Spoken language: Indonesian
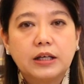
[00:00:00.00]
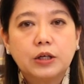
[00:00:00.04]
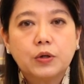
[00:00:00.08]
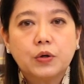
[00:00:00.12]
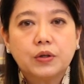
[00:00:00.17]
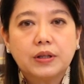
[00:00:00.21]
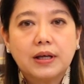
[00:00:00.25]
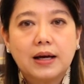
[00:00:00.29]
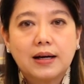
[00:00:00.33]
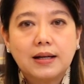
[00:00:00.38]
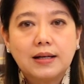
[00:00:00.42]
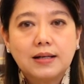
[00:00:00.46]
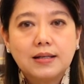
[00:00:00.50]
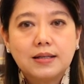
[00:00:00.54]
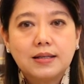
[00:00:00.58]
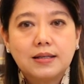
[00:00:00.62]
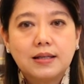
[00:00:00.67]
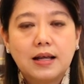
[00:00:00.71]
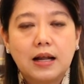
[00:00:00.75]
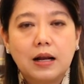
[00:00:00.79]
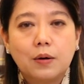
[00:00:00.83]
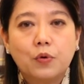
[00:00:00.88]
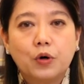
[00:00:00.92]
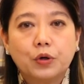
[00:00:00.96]
etik notaris
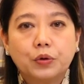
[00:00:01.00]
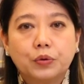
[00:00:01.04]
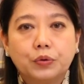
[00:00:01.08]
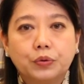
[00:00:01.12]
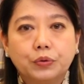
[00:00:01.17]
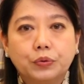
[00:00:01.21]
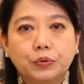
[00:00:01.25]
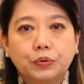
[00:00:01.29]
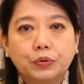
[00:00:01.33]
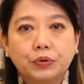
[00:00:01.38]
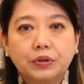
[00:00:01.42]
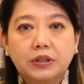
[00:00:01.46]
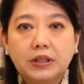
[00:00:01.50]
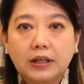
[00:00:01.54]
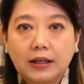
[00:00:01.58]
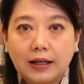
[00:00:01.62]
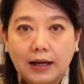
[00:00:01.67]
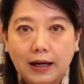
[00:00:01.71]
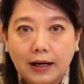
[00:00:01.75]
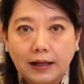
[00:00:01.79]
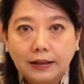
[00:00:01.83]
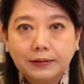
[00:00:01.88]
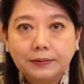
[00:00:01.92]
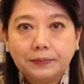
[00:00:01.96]
dalam waktu
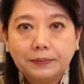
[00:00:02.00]
dekat